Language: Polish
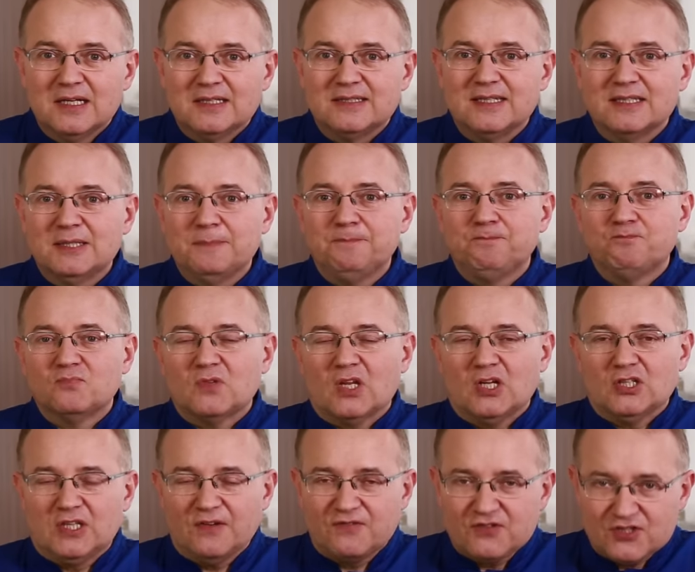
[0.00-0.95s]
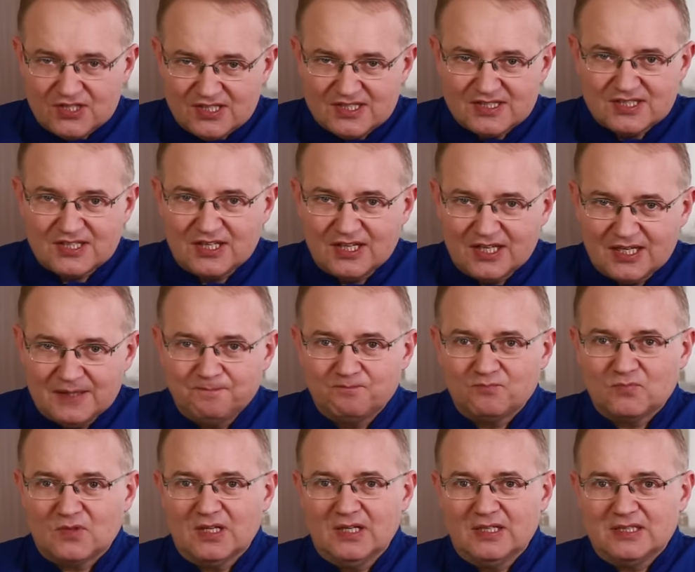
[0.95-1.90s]
Zatem te wszystkie,
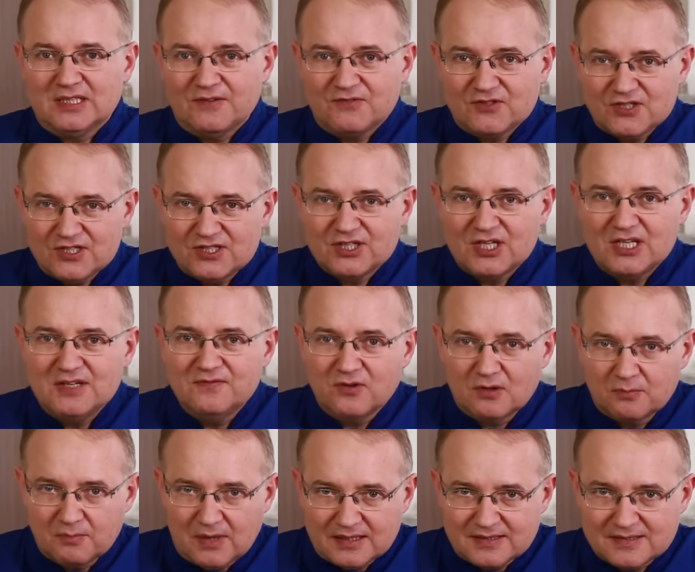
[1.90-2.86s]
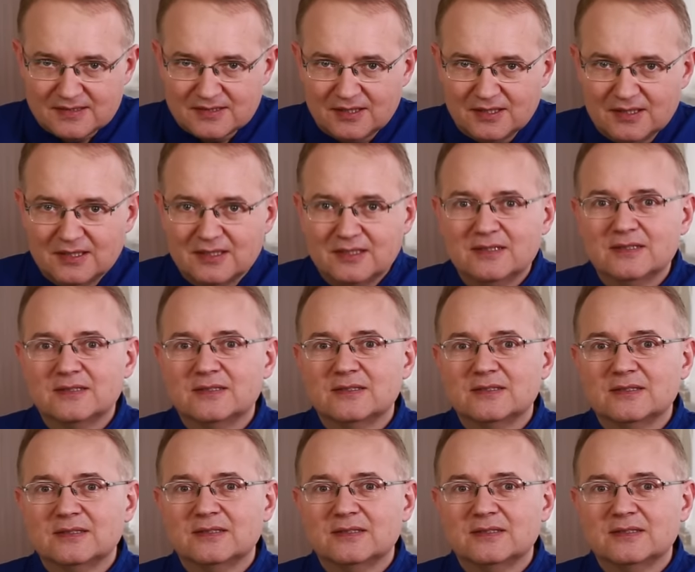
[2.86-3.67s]
mm, te wszystkie informacje